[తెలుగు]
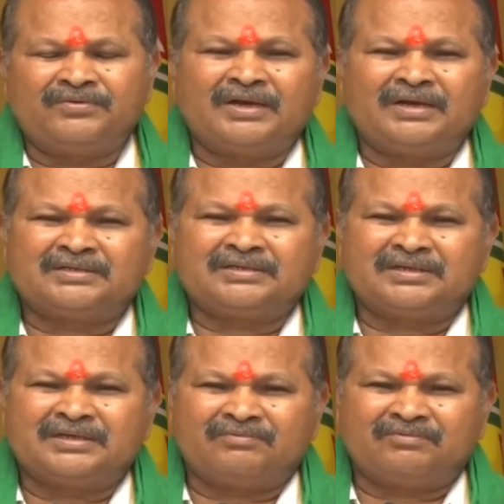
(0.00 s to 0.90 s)
పదివేల
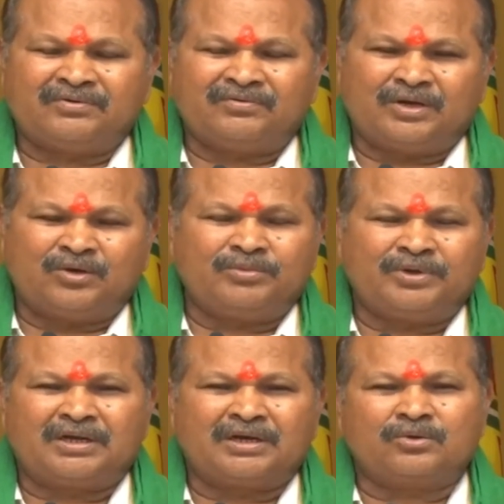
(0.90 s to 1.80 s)
నుంచి ఇరవై వేలు
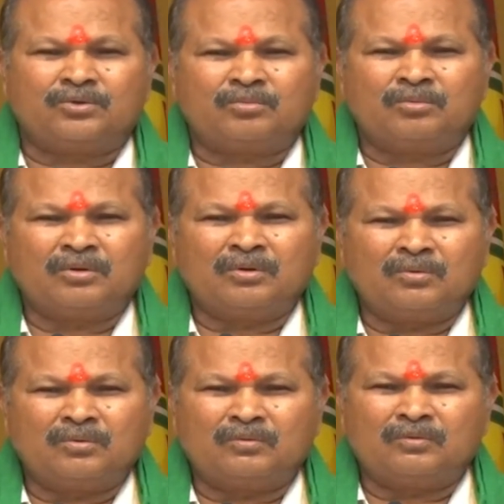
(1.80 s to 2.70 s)
మిల్లర్లు
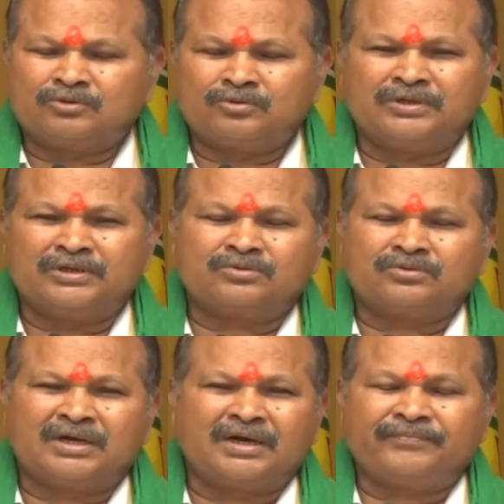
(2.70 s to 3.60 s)
వసూలు
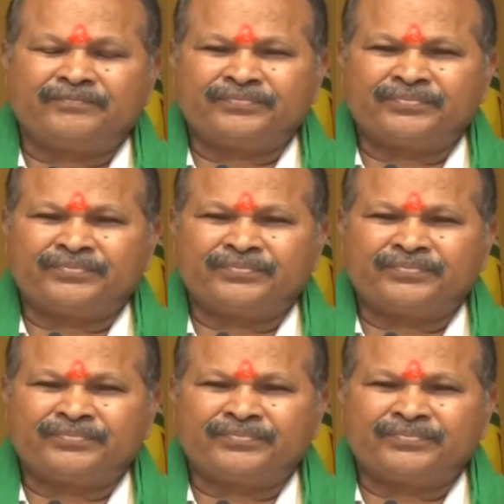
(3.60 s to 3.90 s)
చేస్తున్నా